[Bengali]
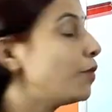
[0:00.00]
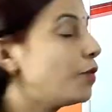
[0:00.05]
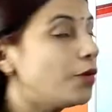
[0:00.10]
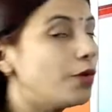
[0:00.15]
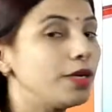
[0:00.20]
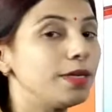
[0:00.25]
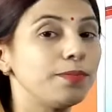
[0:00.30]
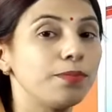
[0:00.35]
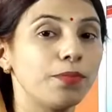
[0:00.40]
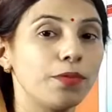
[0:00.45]

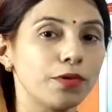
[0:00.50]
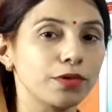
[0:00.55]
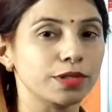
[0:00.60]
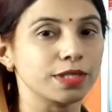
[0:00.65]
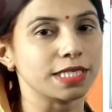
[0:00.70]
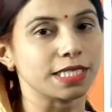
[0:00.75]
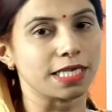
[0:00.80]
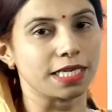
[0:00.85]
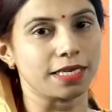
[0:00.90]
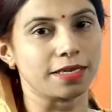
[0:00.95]
বই
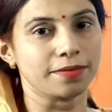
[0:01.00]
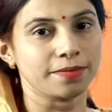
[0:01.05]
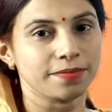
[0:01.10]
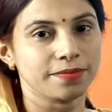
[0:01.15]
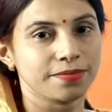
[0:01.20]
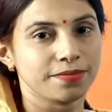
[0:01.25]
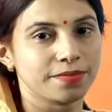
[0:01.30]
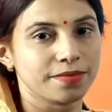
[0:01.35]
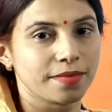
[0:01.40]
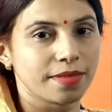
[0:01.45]
পড়ছে
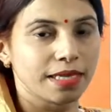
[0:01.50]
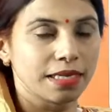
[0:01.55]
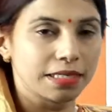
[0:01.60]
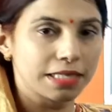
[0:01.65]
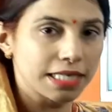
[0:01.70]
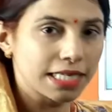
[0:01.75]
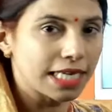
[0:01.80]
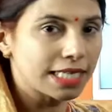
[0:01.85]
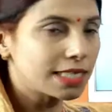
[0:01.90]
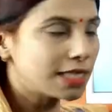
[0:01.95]

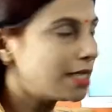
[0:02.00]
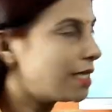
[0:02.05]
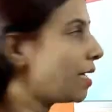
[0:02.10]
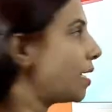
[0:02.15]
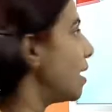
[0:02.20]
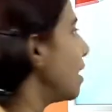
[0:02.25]
ঠিক আছে